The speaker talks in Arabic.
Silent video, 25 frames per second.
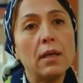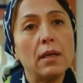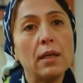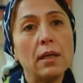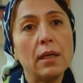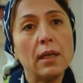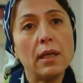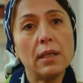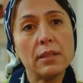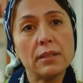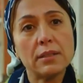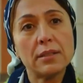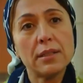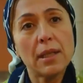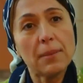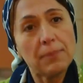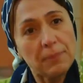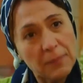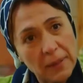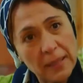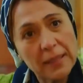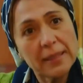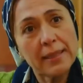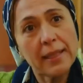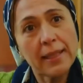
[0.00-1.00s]

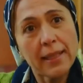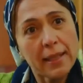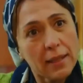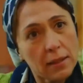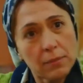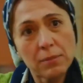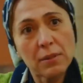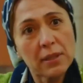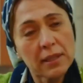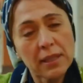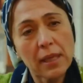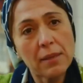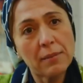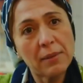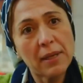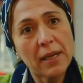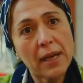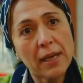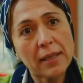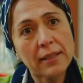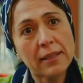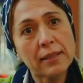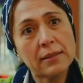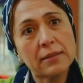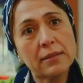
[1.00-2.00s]
اتصل فيهم اذا كتير
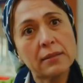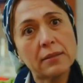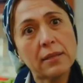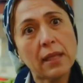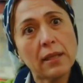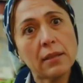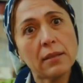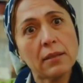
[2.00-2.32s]
مشغول بالك